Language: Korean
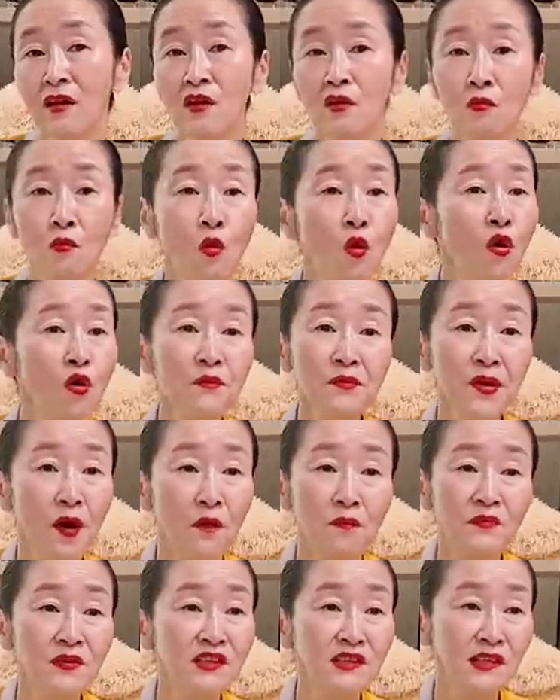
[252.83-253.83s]
모험이
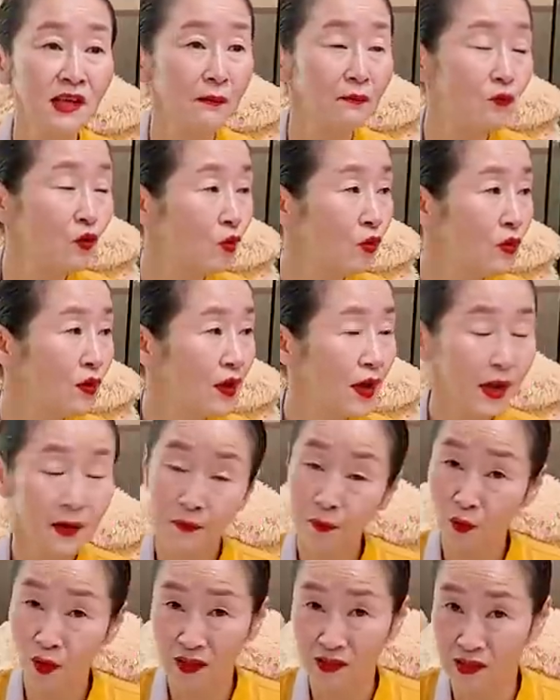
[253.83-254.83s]
없는 삶도
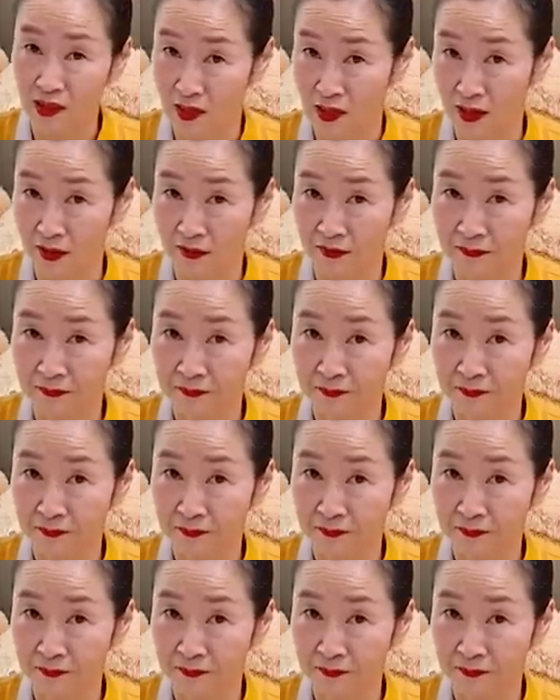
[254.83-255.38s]
행복하지 않아요.